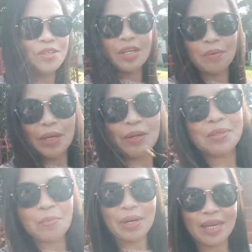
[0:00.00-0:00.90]
Nag-enjoy naman
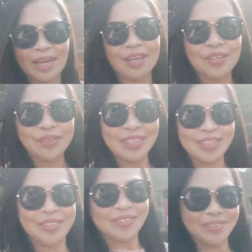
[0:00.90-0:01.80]
ako sa paglalakad ko
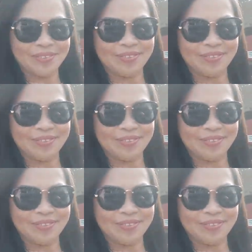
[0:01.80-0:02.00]
dito.